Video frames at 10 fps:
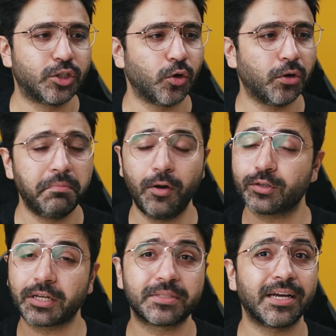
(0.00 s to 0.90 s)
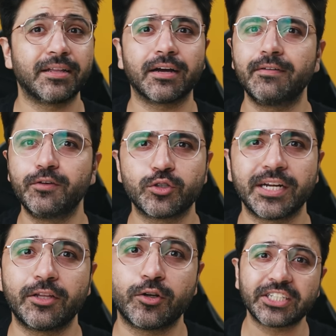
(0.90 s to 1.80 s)
जो लोग सबसे ज़्यादा कंफ्यूज
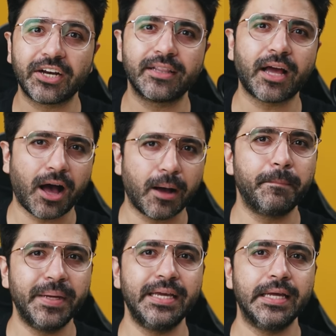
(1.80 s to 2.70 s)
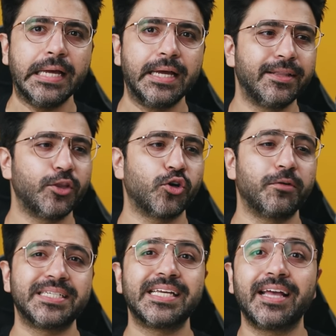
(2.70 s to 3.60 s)
रहते हैं और शायद आप भी इन
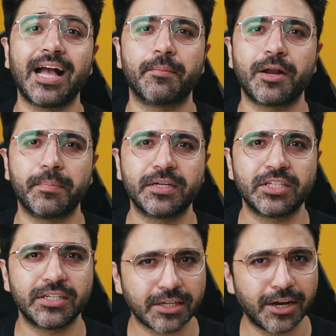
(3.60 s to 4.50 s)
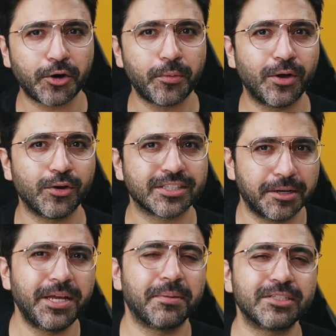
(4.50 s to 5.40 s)
दोनों में से एक कैमरा परचेज कर रहे हो बिकॉज
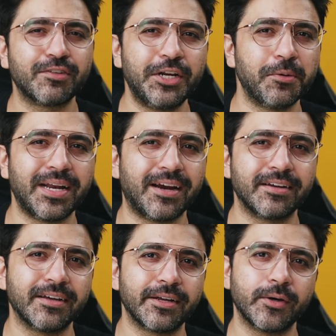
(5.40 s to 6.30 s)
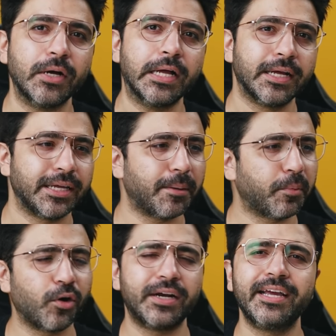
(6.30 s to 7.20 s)
तभी आप इस वीडियो पर लैंड कर रहे हो या
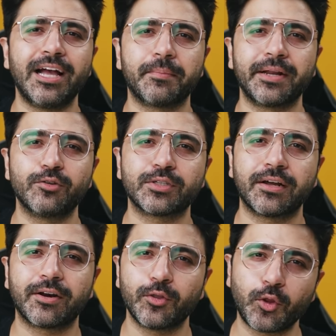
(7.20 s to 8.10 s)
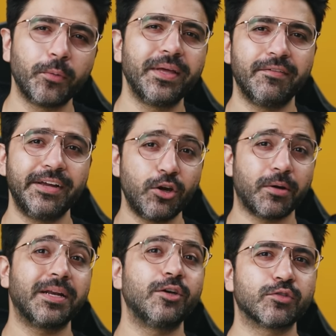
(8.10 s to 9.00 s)
आप ऑलरेडी कैमरा यूज़ कर रहे हो तो भी ये वीडियो
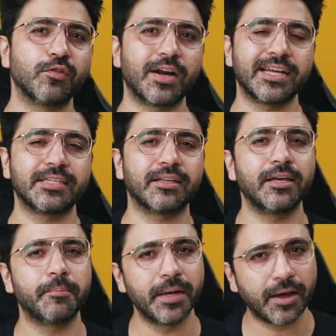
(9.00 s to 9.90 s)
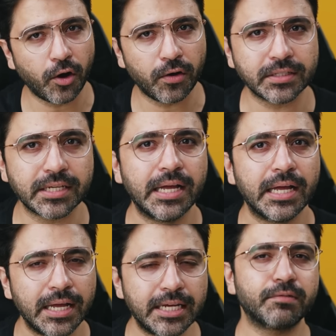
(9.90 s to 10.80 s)
आपके लिए यूज़फुल रह सकती है बिकॉज
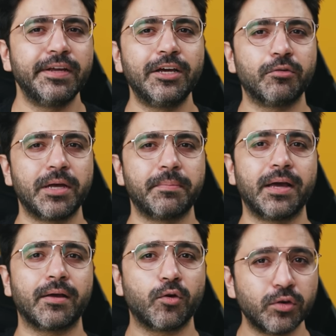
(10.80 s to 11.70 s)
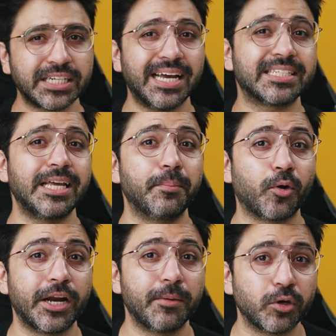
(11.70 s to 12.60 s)
इस वीडियो में मैं कुछ ऐसे
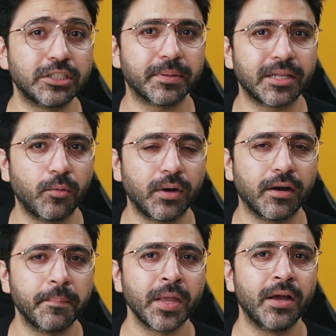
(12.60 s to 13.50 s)
इंपॉर्टेंट पॉइंट्स बताऊँगा